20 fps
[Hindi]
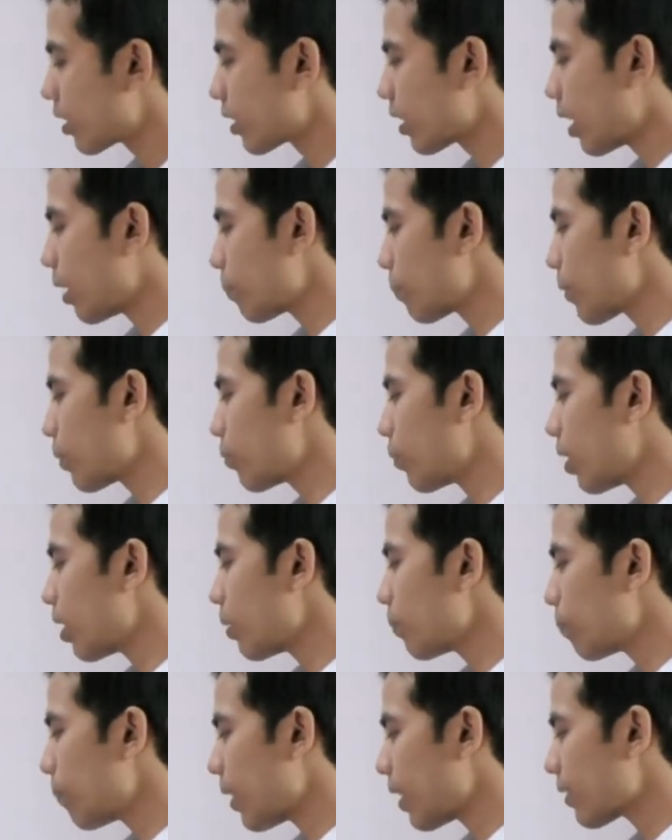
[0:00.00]
यहाँ पे
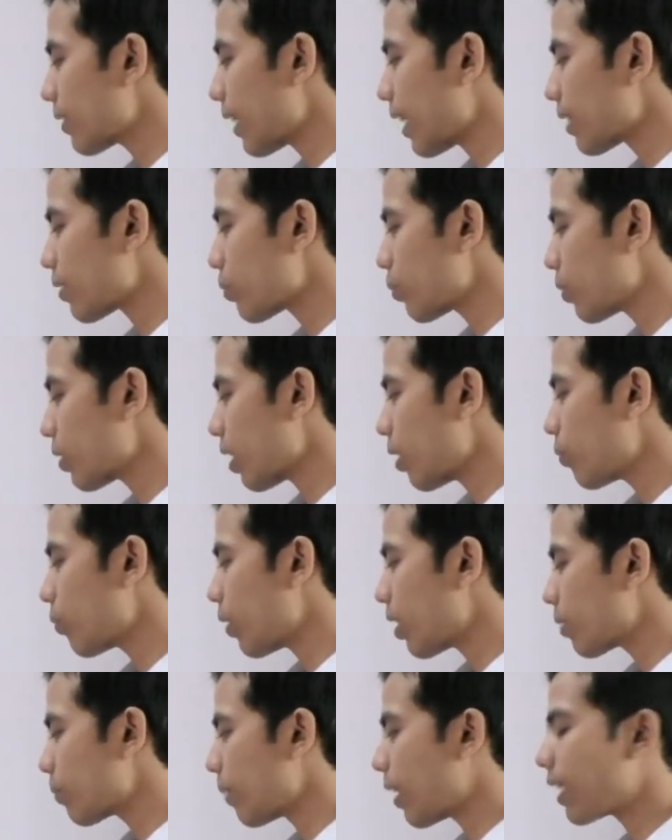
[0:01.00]
वन प्लस एक्स हो या
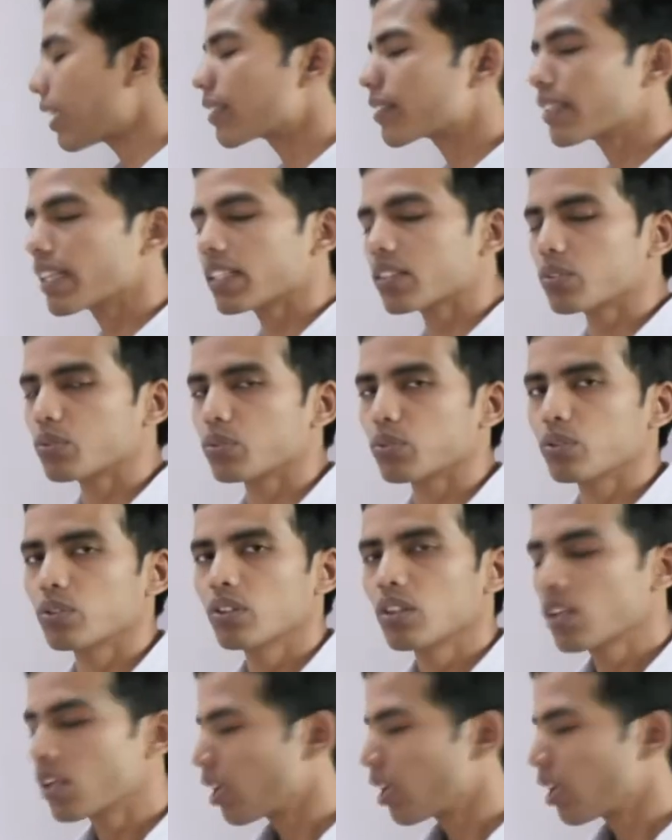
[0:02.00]
वन माइनस एक्स हो